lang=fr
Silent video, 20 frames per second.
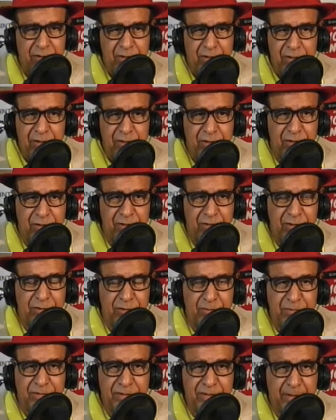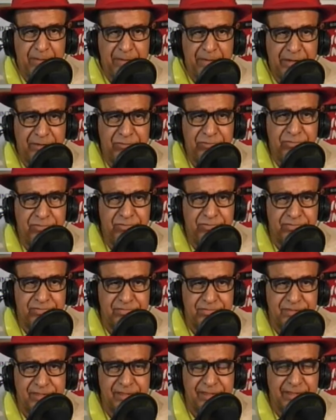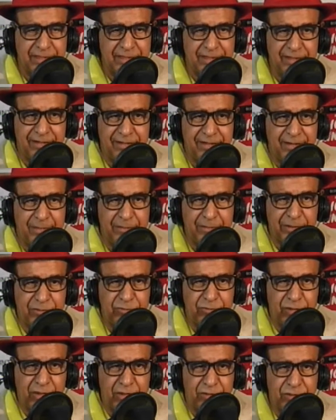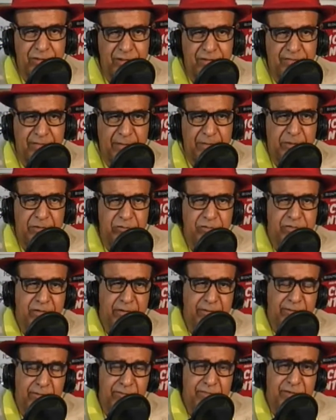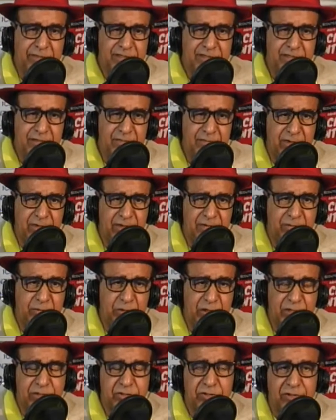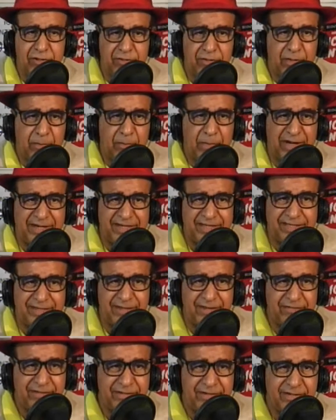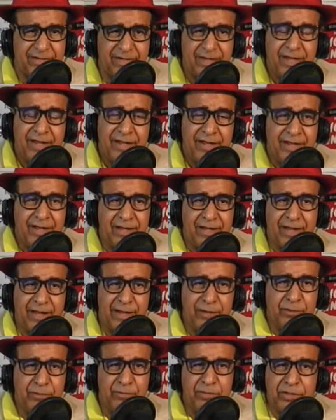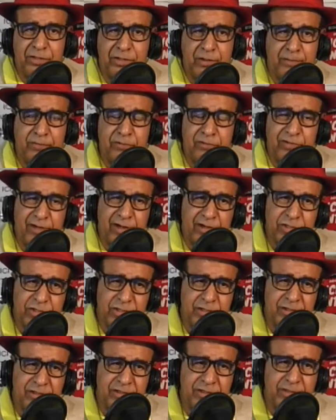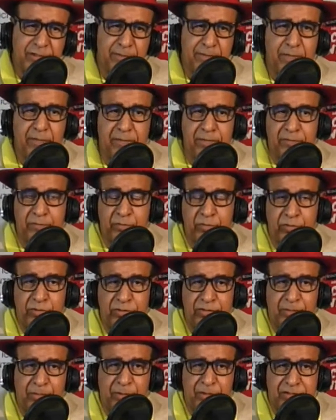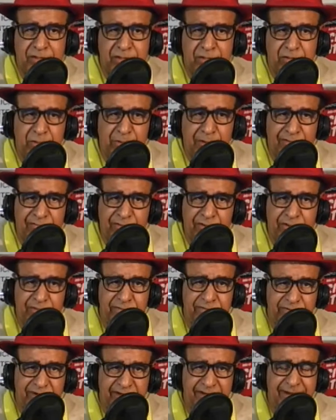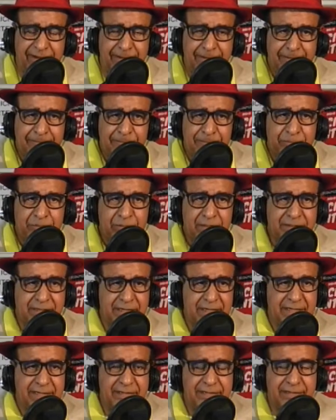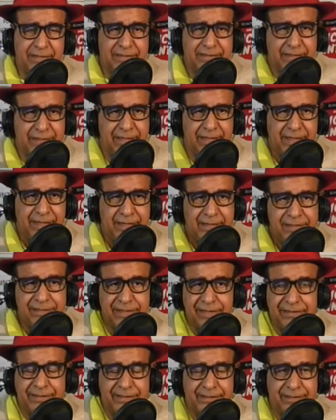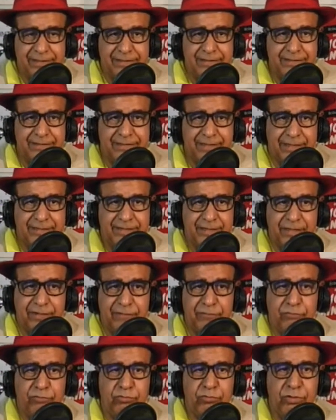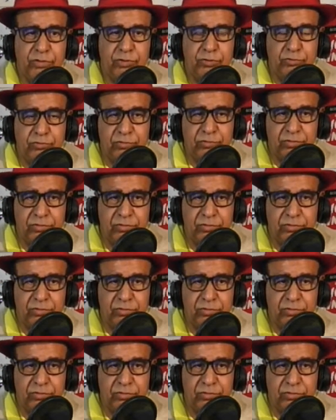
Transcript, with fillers: euh, l'homme qui a perdu c'est-à-dire il a perdu ah l'argent, il va perdu perdre sa femme facilement. Personne ne va pas rester avec euh, un homme qui n'a plus l'argent, qui n'est plus dépensé comme avant, vous voyez ça ça, ça, ça, ça, arrive tous les jours.